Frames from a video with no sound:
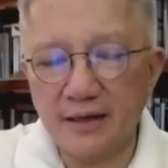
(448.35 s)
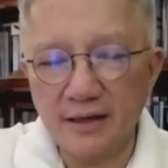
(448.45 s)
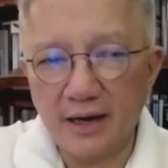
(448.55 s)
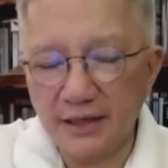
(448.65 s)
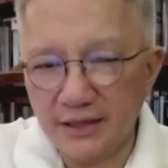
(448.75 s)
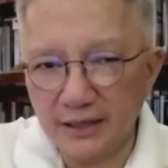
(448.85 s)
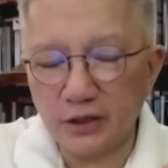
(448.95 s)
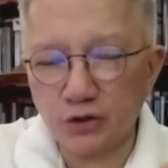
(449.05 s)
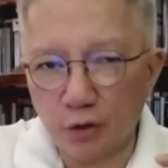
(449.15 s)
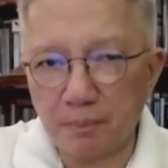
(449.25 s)
I think na
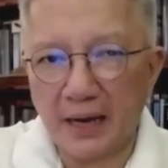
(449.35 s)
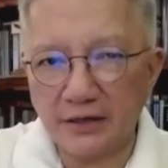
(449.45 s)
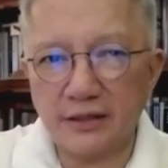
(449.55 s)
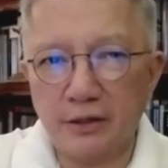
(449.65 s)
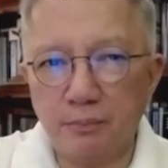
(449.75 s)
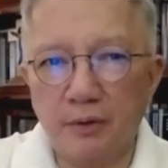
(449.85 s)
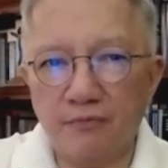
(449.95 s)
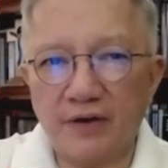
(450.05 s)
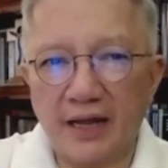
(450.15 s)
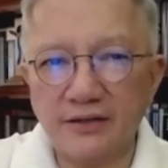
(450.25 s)
surpass siya ni Pope
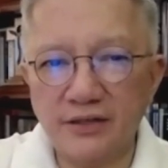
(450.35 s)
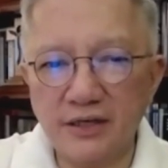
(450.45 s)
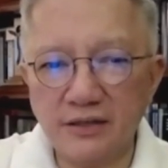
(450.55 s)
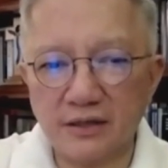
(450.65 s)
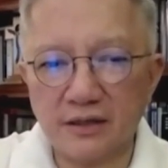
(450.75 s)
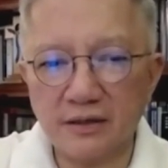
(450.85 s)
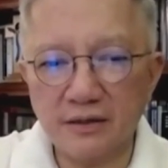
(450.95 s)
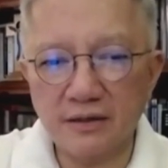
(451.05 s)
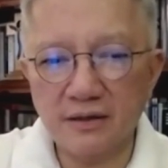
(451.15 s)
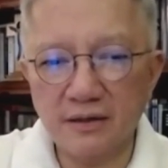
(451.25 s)
Francis. Eh
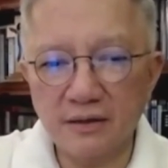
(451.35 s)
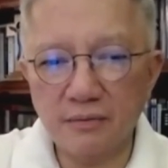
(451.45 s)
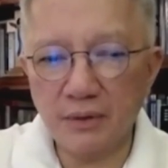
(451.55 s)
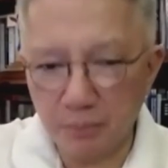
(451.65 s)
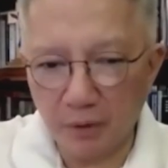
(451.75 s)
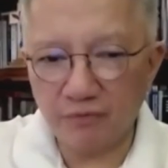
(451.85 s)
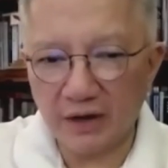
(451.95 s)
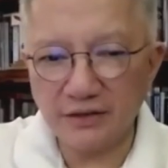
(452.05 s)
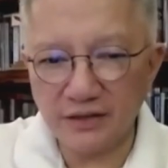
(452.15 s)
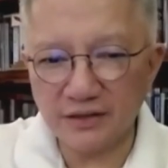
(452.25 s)
when Pope
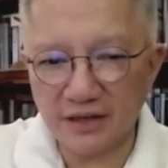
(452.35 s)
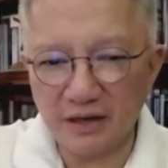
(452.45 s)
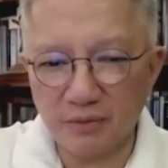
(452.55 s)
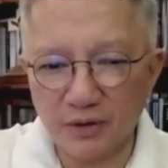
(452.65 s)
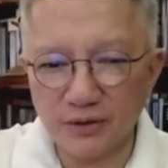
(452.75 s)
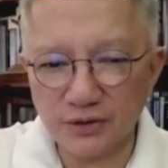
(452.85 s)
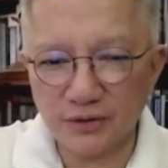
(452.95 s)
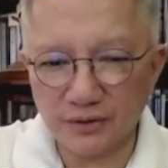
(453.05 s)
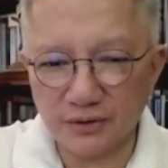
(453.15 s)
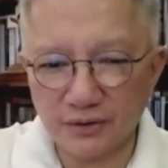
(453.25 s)
Francis came also.
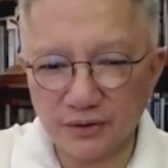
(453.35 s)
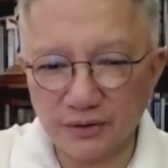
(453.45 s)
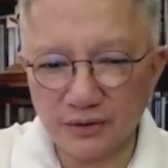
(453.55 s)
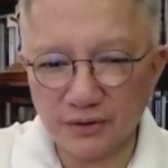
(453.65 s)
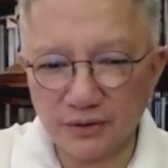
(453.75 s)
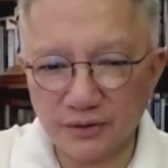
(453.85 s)
Talaga ba? I